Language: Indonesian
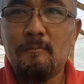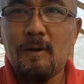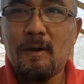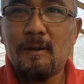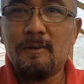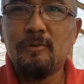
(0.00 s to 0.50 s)

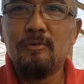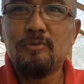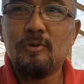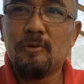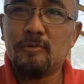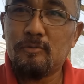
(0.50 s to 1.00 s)
maka di
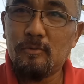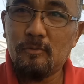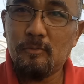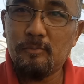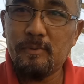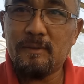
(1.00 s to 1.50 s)
ujung
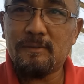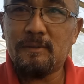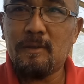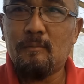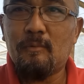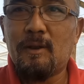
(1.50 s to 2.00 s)
itu
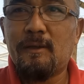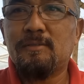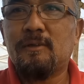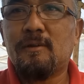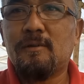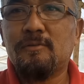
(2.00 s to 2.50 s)
biasanya
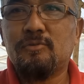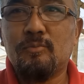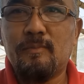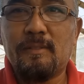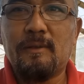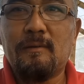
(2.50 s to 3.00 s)
mulai
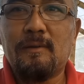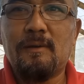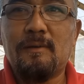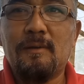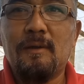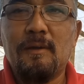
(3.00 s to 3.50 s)
tersumbat kan kan.